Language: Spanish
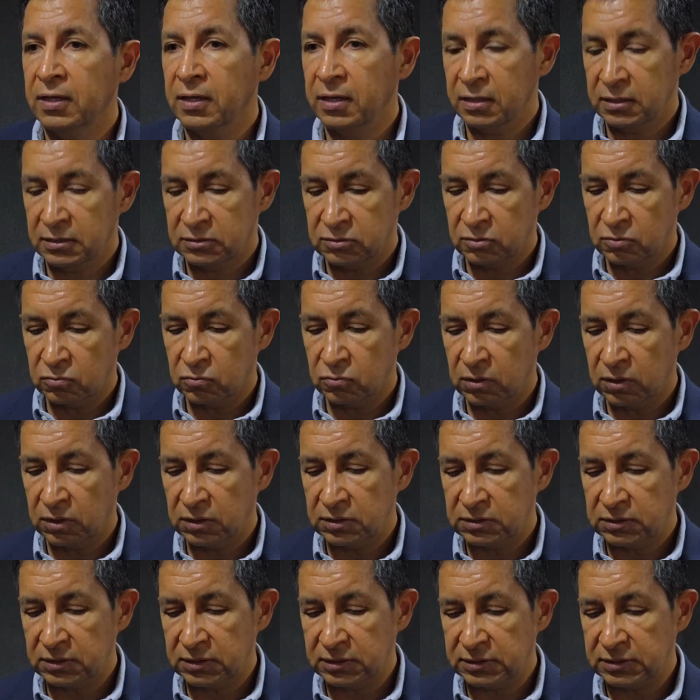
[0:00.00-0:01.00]
y la estructura
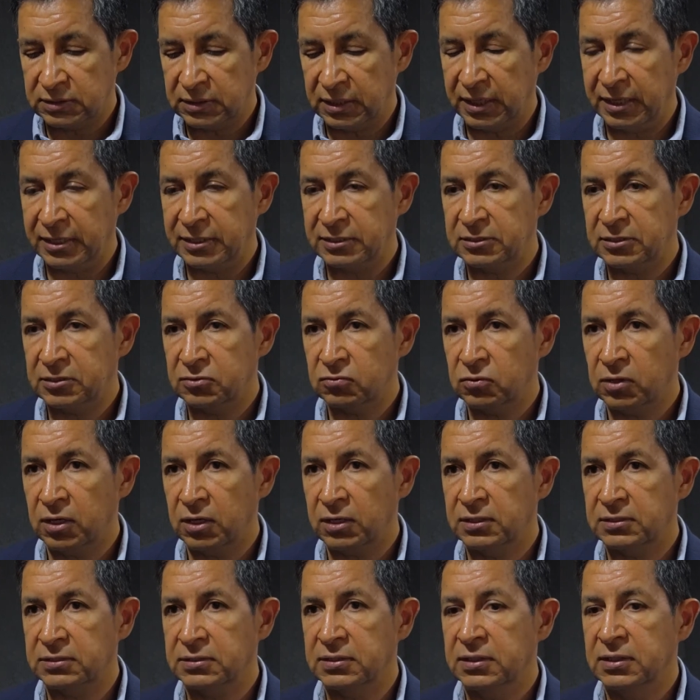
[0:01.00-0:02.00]
de estas áreas
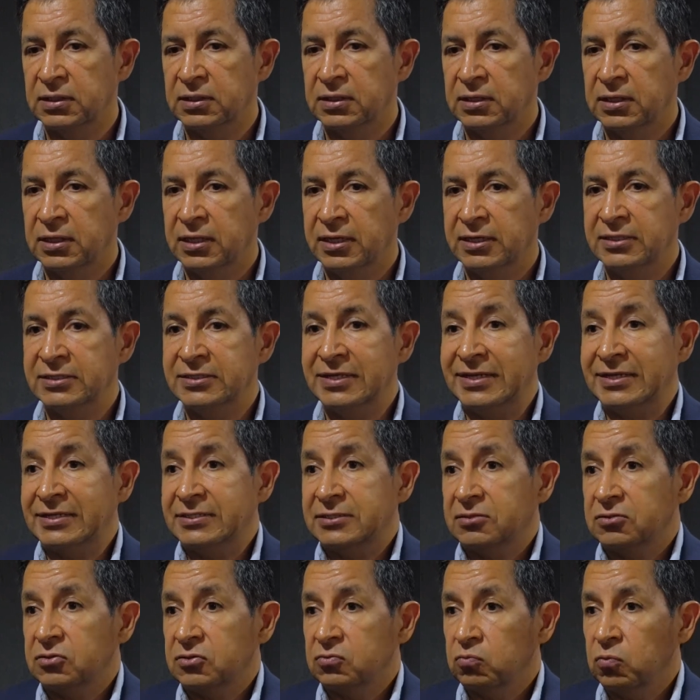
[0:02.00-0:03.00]
naturales, es la
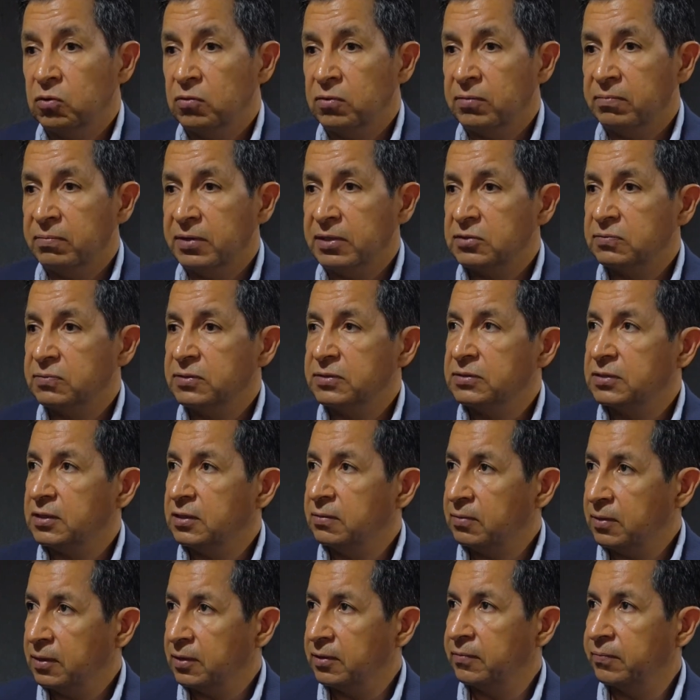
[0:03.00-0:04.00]
que se nos vuelve más
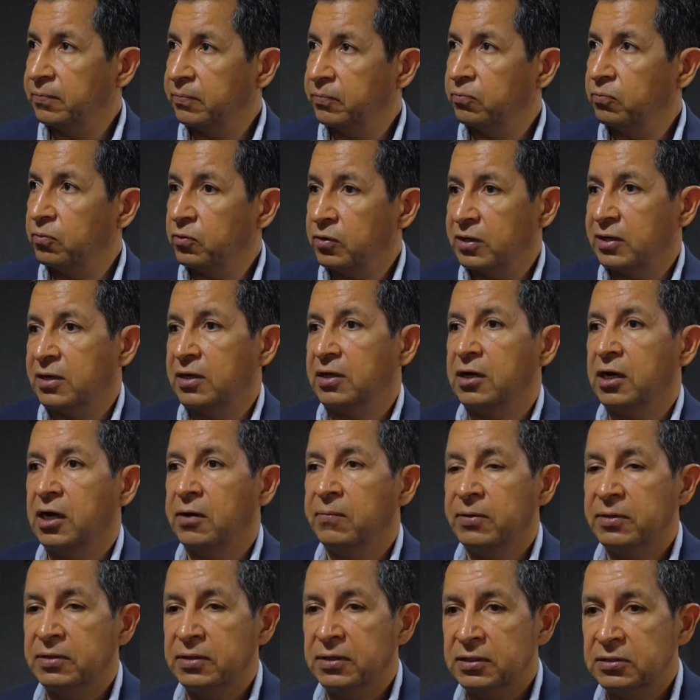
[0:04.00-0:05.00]
visible, porque
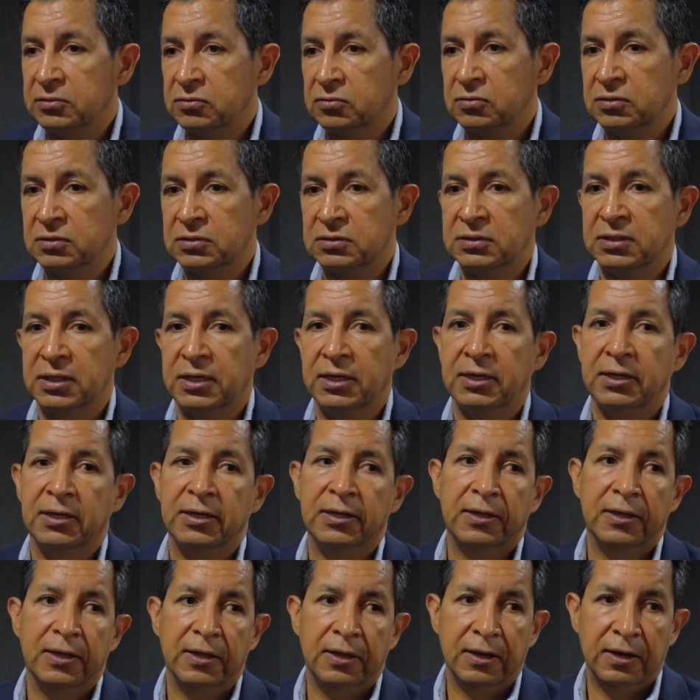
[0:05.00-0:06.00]
generalmente ahí es donde está
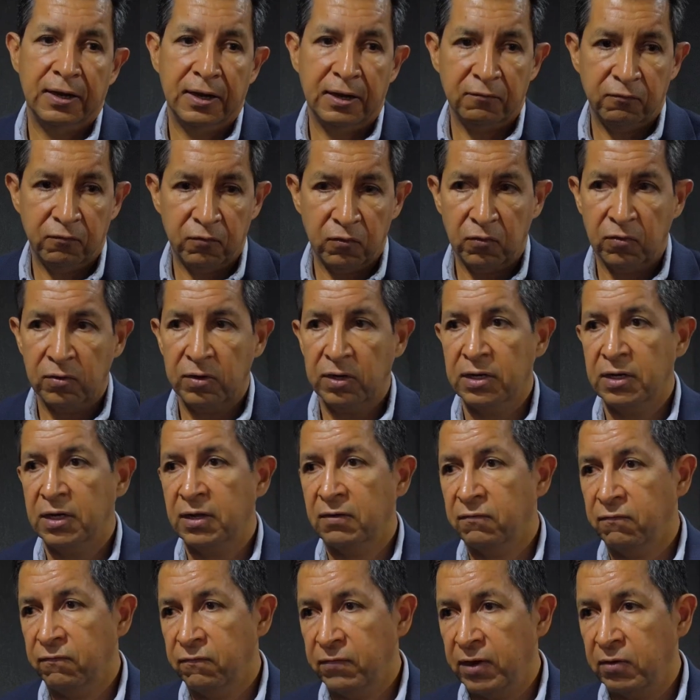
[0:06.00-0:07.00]
la flora y
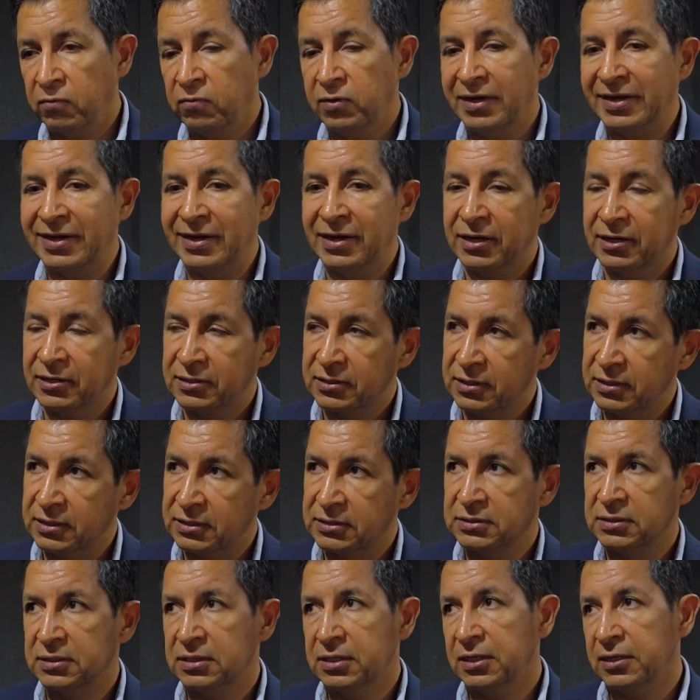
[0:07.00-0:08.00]
la fauna
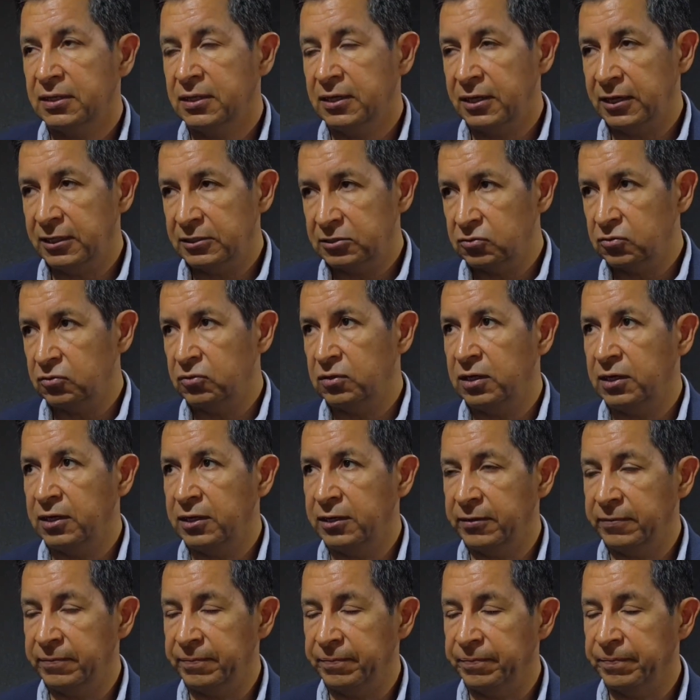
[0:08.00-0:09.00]
característica de la
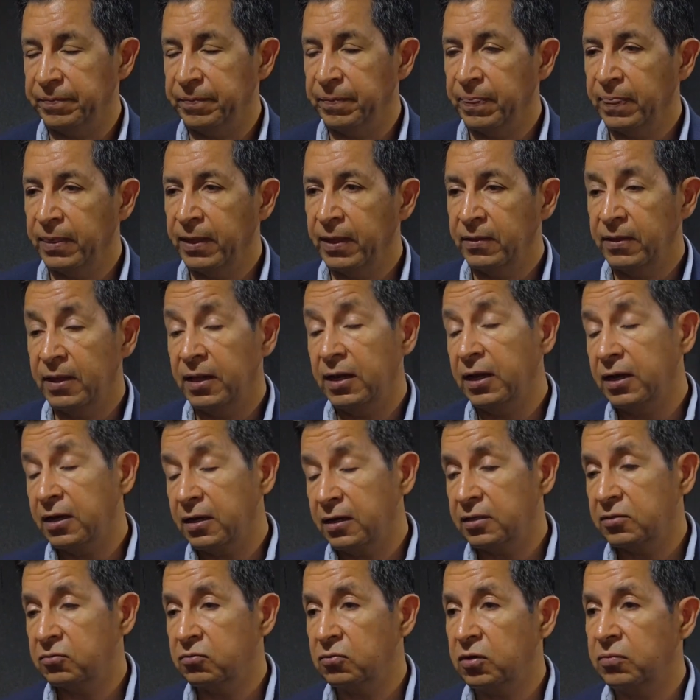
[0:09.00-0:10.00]
zona, del
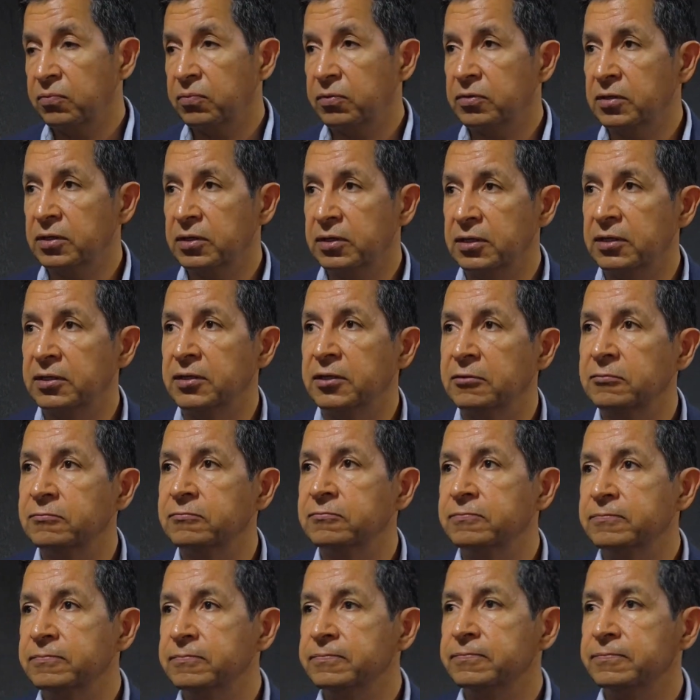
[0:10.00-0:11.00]
área natural
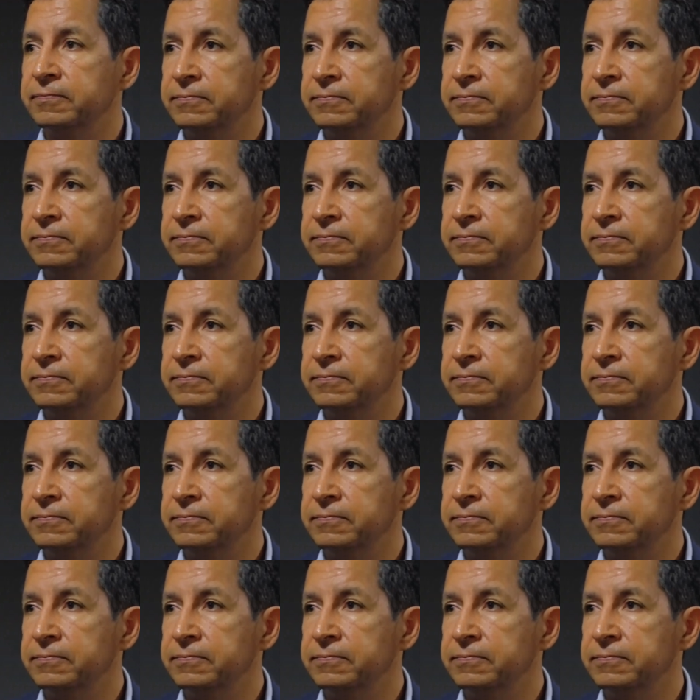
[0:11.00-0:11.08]
protegida.